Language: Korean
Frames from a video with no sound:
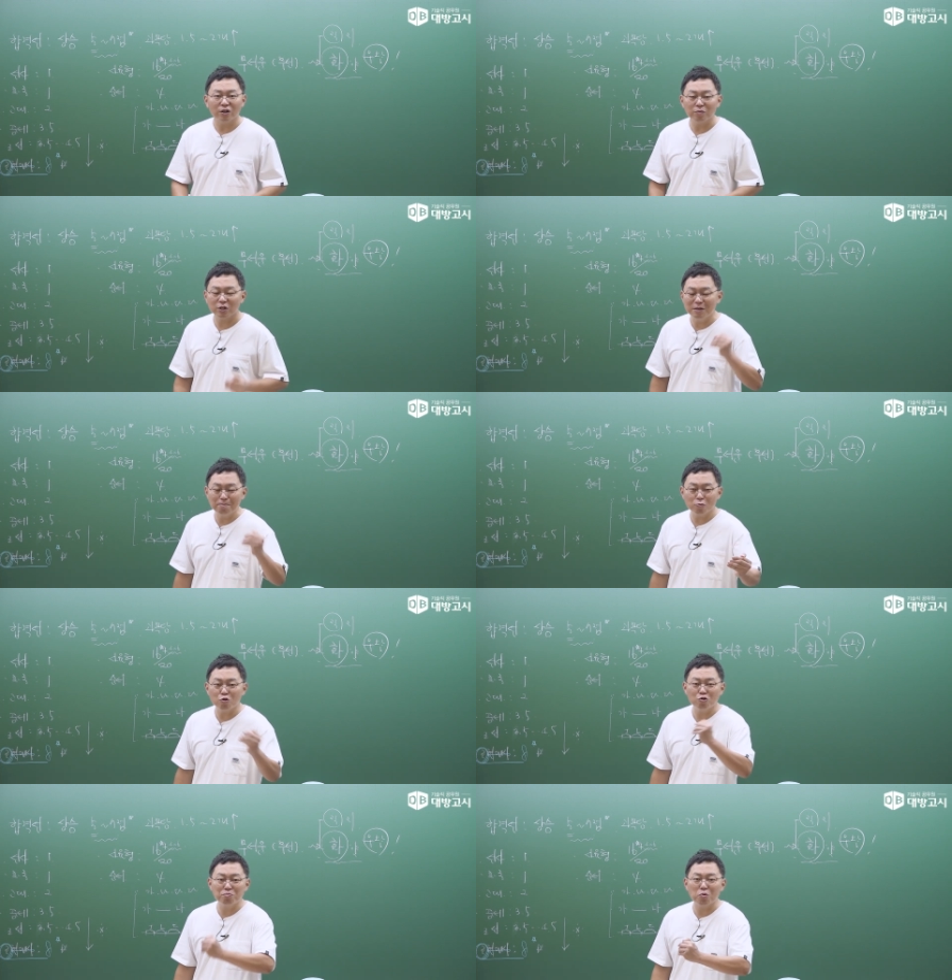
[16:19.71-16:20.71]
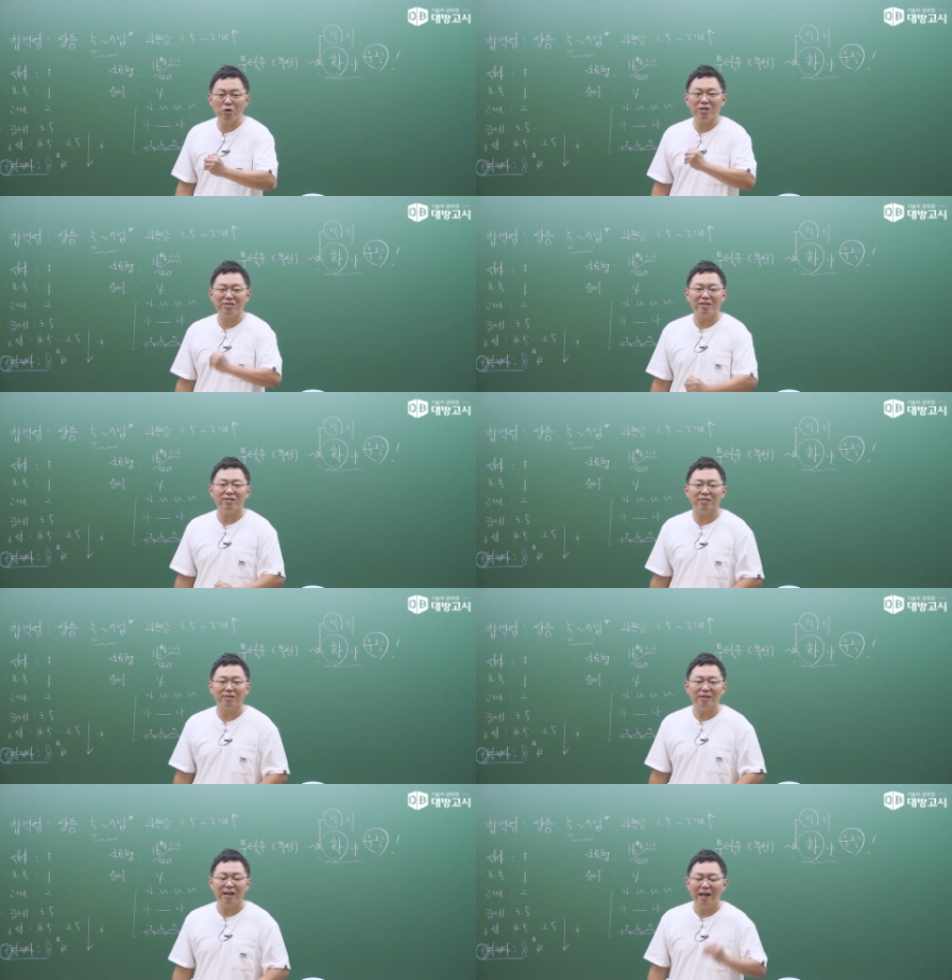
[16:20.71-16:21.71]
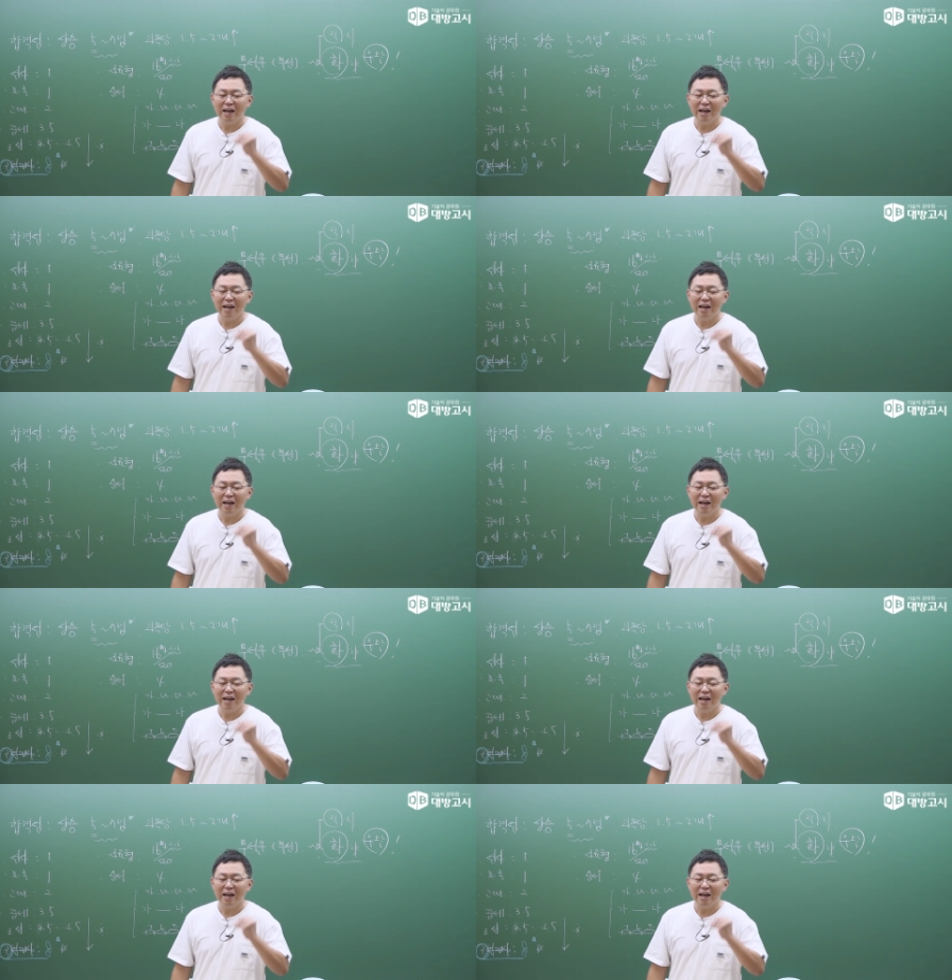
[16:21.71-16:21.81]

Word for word: 그럼 김구 윤봉길 세트.